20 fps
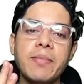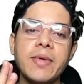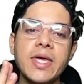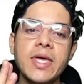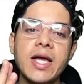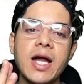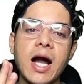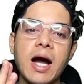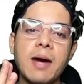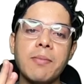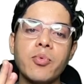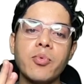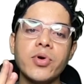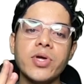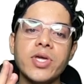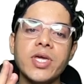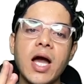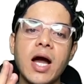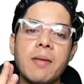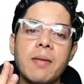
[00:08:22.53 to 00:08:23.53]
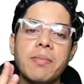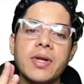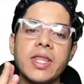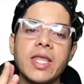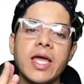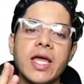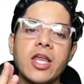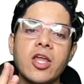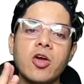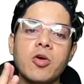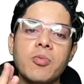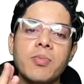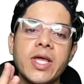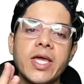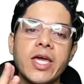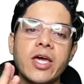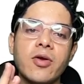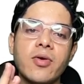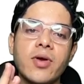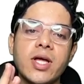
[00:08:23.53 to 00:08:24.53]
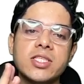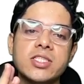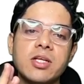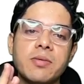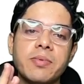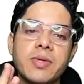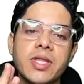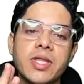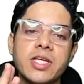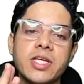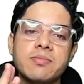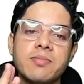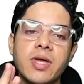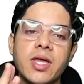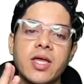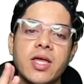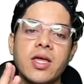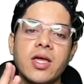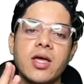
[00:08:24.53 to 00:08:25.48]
पीक आपको यहां पर देखने को मिलेगी अरुणाचल प्रदेश में